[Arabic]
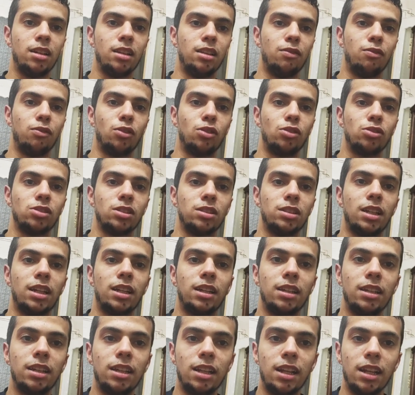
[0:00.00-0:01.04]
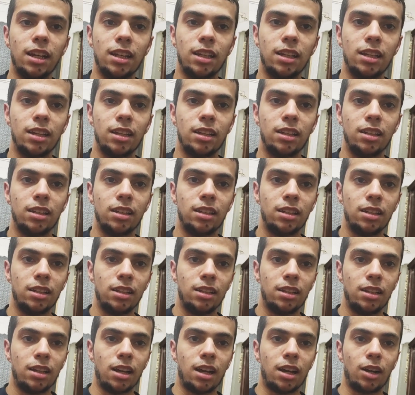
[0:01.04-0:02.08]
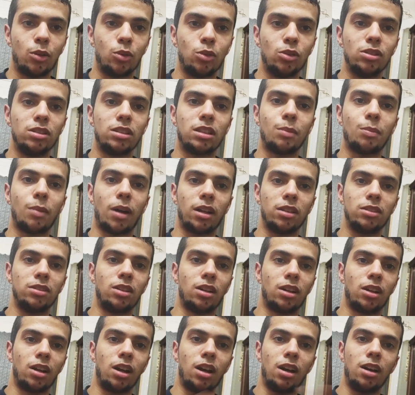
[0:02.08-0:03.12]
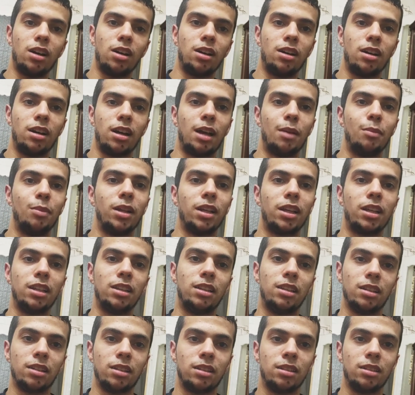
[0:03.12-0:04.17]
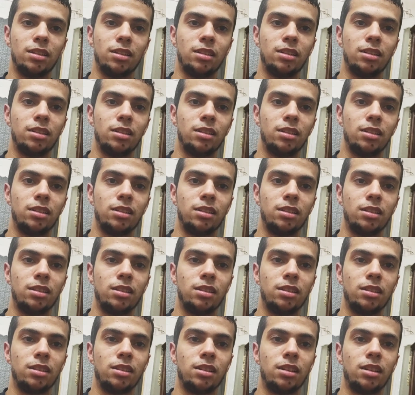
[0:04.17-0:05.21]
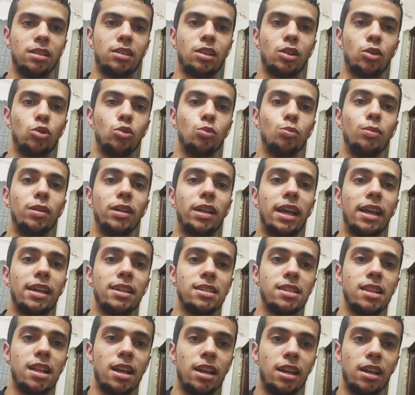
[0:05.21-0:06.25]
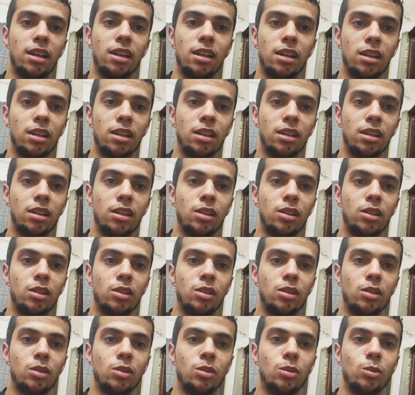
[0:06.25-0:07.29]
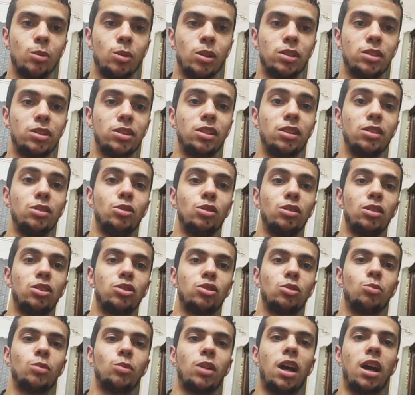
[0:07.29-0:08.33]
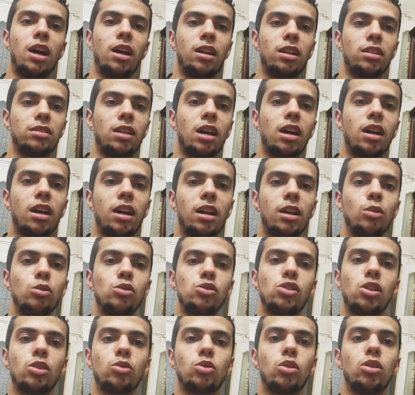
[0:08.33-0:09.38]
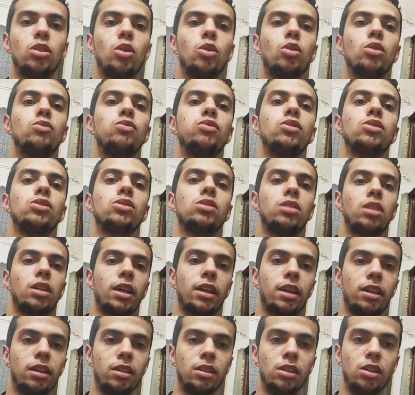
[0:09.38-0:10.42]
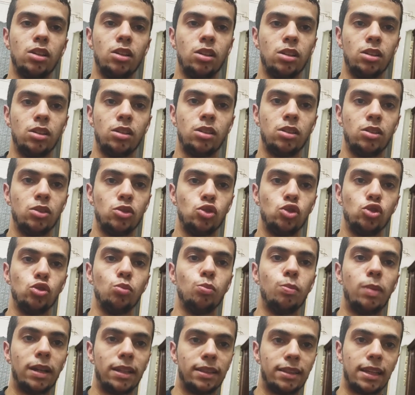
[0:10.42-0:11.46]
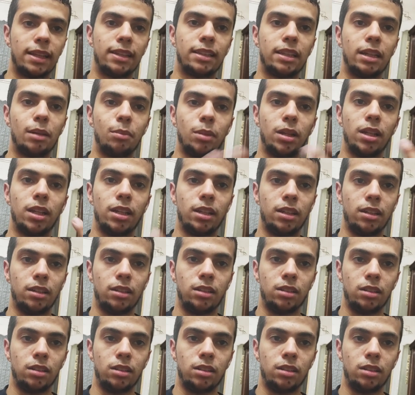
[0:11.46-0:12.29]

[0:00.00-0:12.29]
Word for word: الفرصة دي هتجيلك هتكون انت محضر لها قبل كده انت هتكون بجهز لها تيجي الدنيا تقوم رايحة على تعاق على وشك تقول خد فرصتك اهي شوف بقى انت هتعمل ايه